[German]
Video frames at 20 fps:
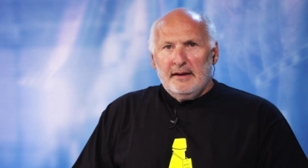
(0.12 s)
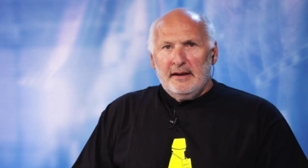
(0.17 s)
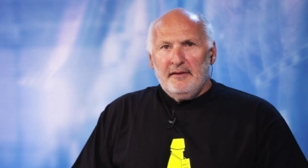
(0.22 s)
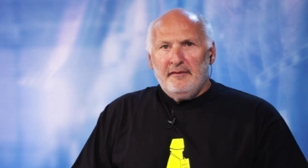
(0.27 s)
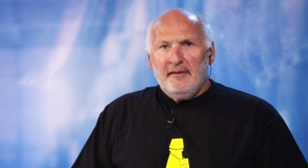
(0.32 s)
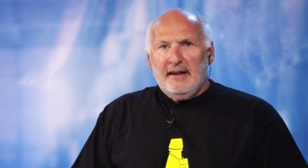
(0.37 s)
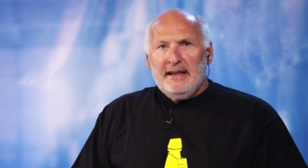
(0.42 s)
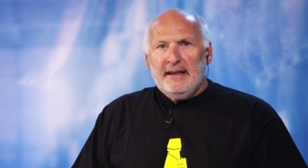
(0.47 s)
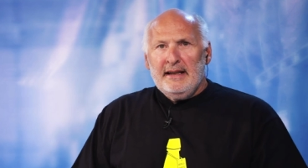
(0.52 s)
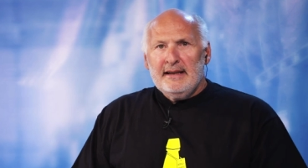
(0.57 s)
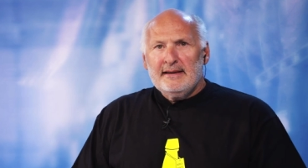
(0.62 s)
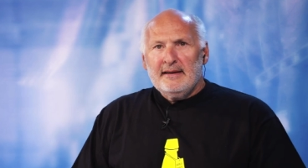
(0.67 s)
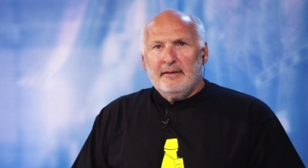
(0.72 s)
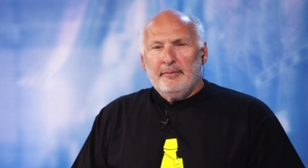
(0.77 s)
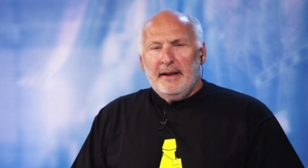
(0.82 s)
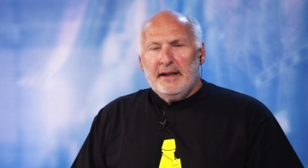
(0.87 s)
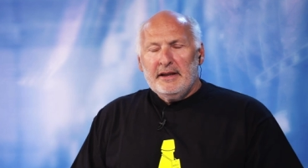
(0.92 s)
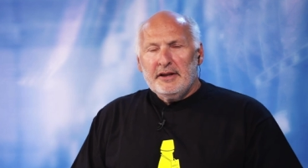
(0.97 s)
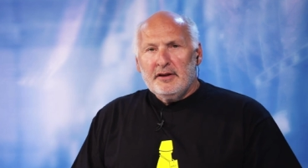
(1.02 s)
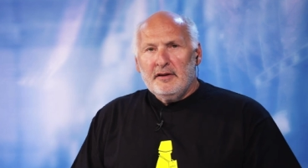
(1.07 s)
Die wenigsten
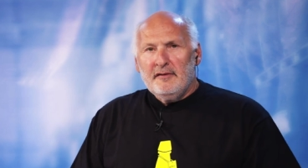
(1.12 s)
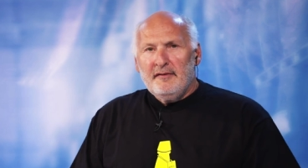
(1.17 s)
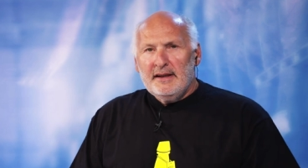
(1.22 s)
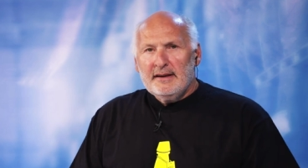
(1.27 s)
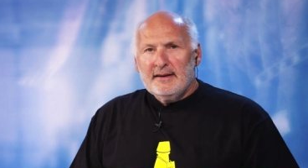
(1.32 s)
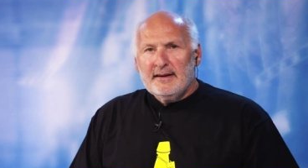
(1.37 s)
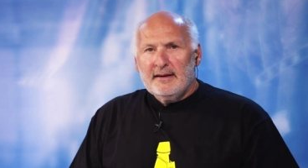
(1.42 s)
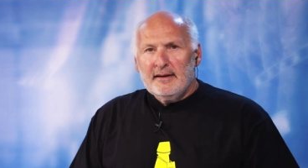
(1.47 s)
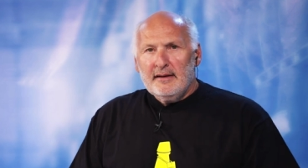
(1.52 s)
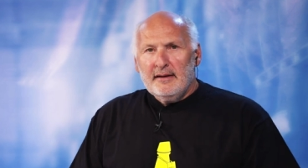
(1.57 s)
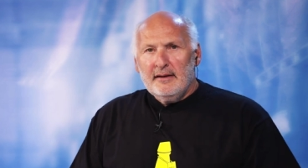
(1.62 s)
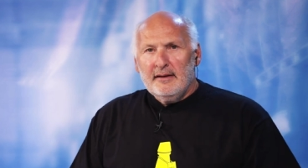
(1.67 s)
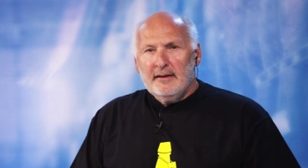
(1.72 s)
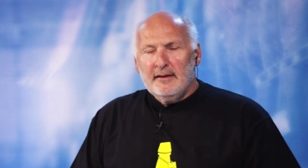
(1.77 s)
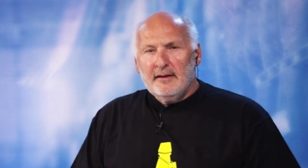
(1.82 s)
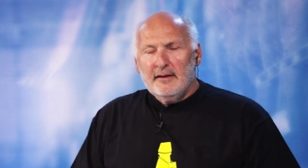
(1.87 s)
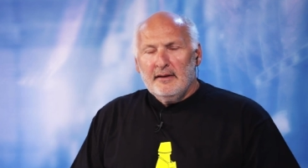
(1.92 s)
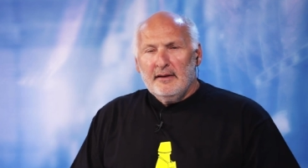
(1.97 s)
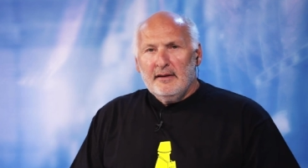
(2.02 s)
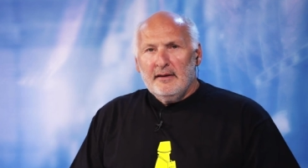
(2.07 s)
Menschen wissen,
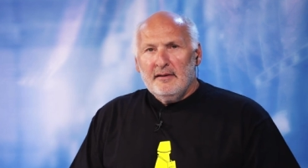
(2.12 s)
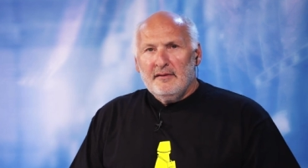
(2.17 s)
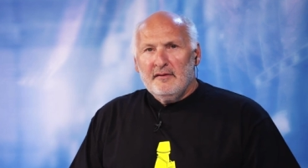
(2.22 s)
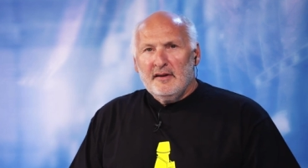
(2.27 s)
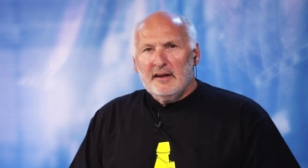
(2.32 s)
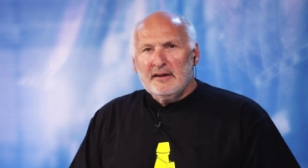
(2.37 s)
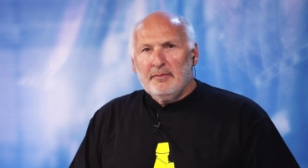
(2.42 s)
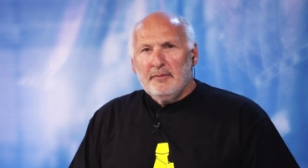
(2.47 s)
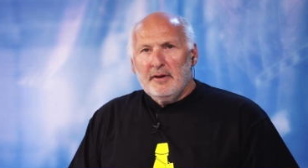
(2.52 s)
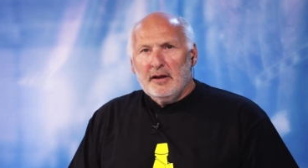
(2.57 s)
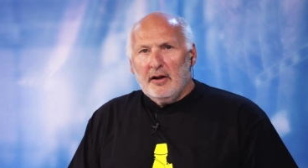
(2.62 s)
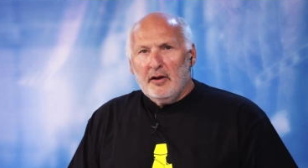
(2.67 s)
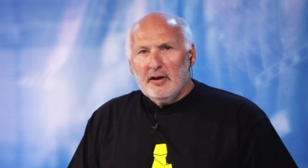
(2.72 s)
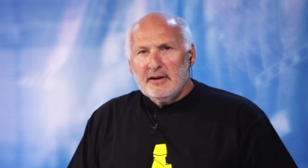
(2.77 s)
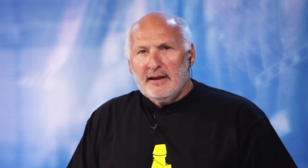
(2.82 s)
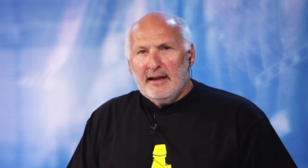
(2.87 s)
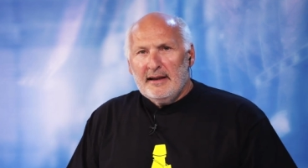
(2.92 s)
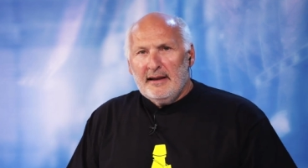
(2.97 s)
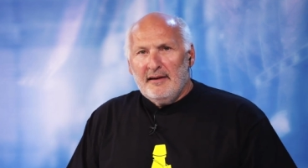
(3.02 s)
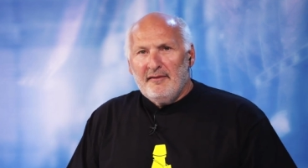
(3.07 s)
was man
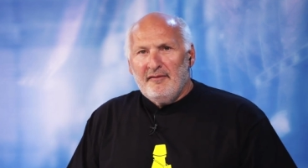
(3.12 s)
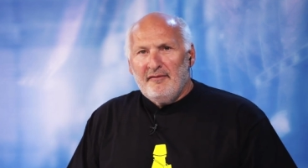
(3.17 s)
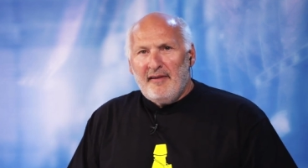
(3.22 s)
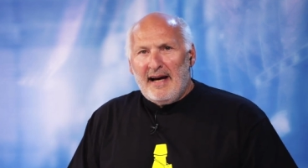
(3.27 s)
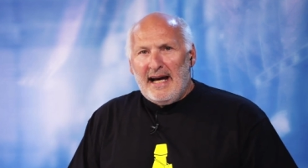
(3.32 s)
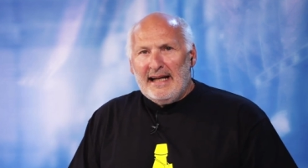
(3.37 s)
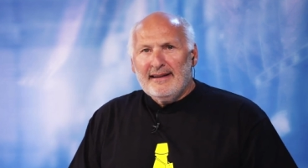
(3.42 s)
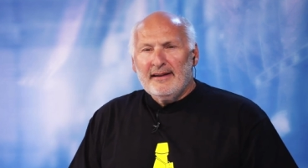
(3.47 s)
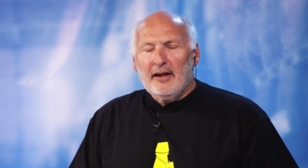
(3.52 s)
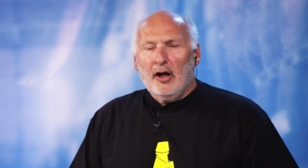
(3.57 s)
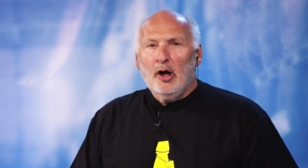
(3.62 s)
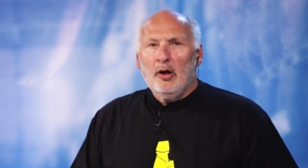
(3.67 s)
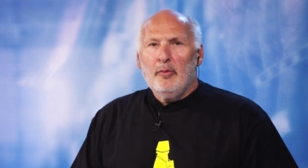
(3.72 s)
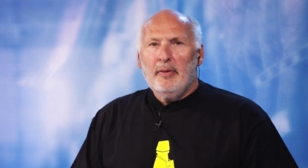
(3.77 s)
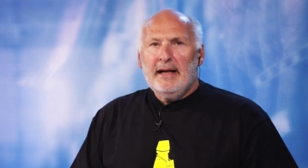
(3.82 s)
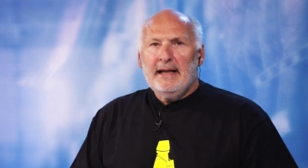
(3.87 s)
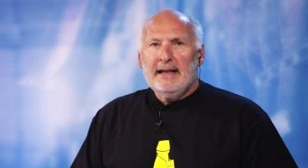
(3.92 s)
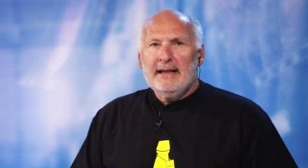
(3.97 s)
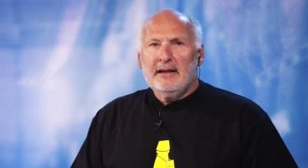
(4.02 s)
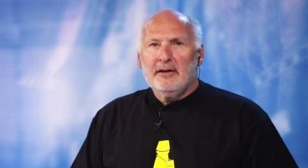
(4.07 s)
aus einer Weintraube
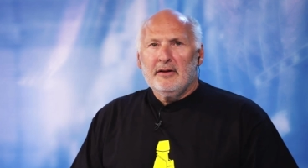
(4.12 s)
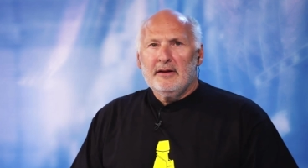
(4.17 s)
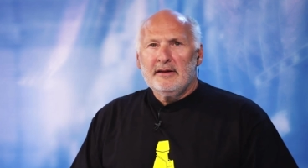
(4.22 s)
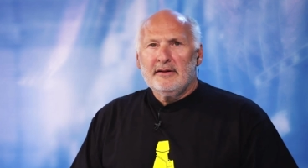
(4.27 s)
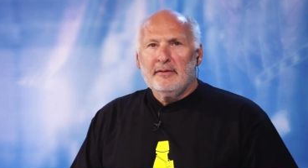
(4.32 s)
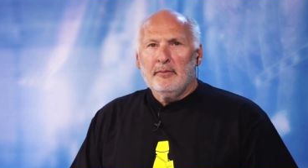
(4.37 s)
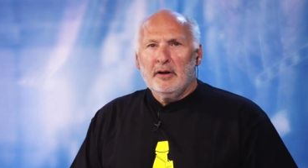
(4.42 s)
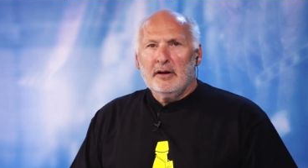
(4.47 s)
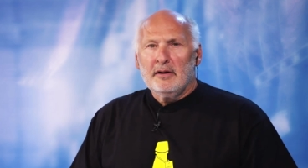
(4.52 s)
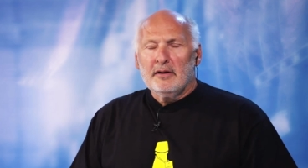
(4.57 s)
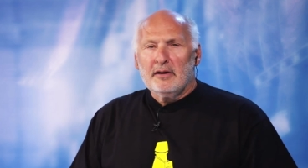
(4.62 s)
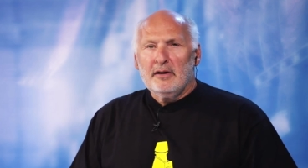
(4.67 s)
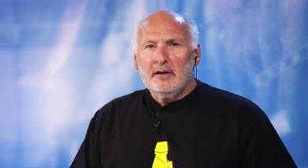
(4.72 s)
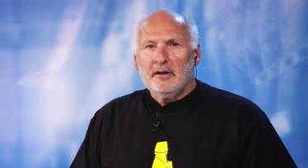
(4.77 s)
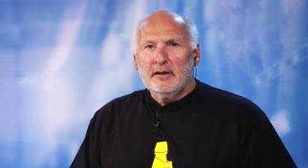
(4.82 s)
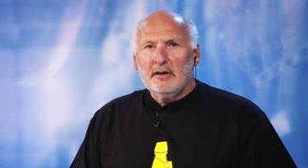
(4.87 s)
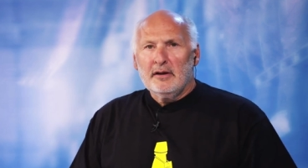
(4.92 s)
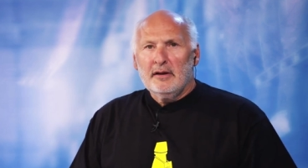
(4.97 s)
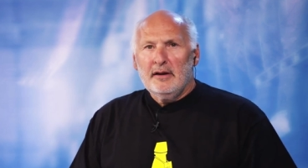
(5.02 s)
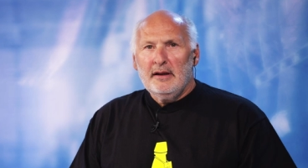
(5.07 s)
eigentlich alles machen
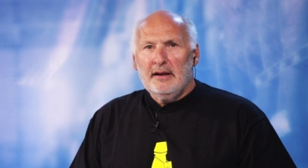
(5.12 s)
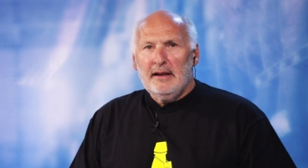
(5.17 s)
kann.